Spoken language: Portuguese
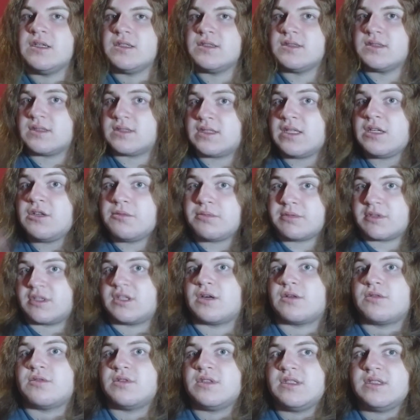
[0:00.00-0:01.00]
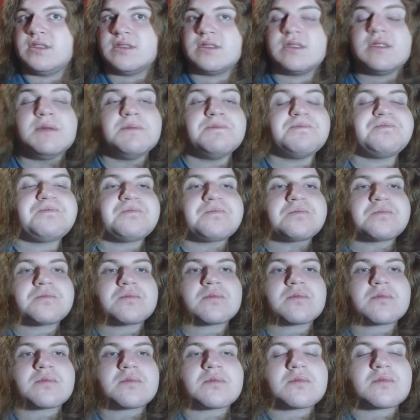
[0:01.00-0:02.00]
ser o protagonista,
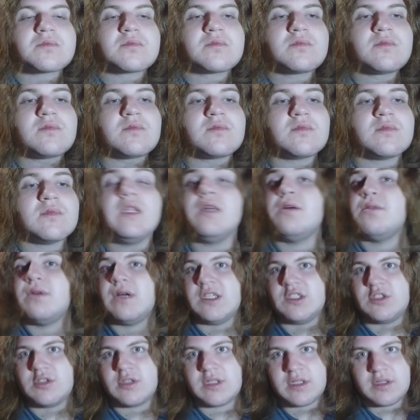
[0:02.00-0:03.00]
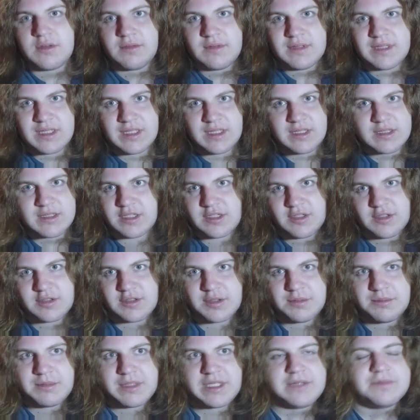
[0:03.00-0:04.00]
não acho que talvez ele seja
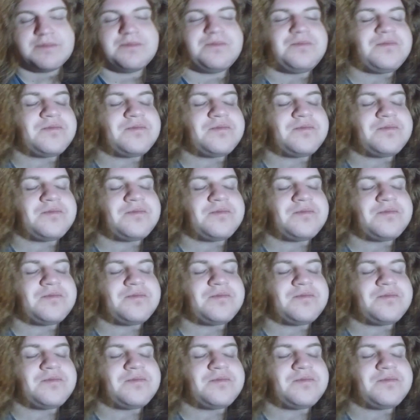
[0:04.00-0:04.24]
também.